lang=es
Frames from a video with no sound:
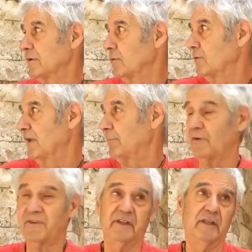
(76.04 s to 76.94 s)
que cruza
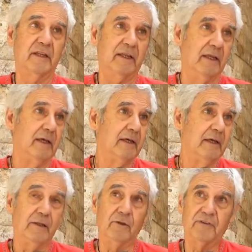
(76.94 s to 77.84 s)
por 63.
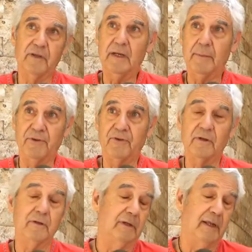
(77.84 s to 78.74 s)
Entonces la
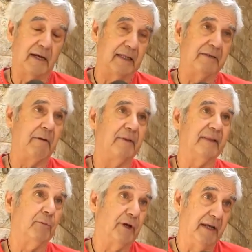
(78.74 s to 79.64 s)
presión es
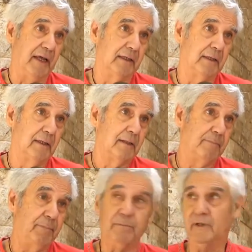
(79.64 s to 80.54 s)
relativamente buena
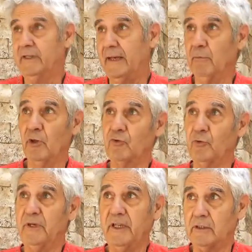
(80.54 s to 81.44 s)
pero porque tenemos
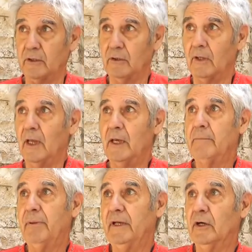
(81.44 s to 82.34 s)
dos suministros.
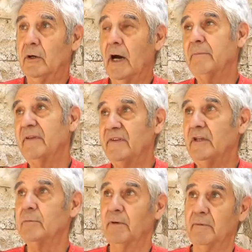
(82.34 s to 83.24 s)
Pero hay
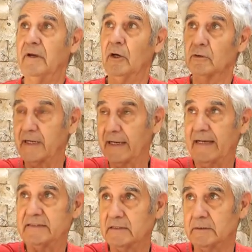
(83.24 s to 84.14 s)
vecinos, por ejemplo, en la otra
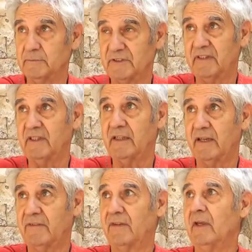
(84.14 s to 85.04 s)
calle, como
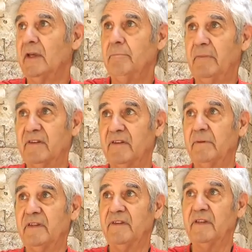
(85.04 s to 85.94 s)
63,
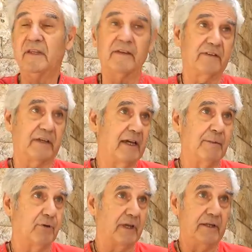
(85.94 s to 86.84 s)
26, 27, que se
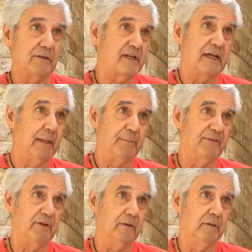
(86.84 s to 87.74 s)
quejan porque ahí no llega la
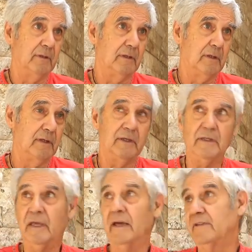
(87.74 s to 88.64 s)
presión.
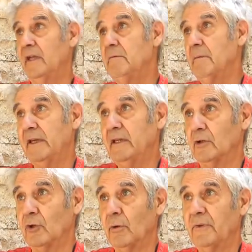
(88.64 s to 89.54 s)
Y ayer me
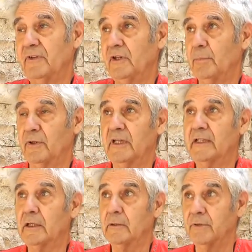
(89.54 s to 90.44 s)
imagino todos los vecinos protestando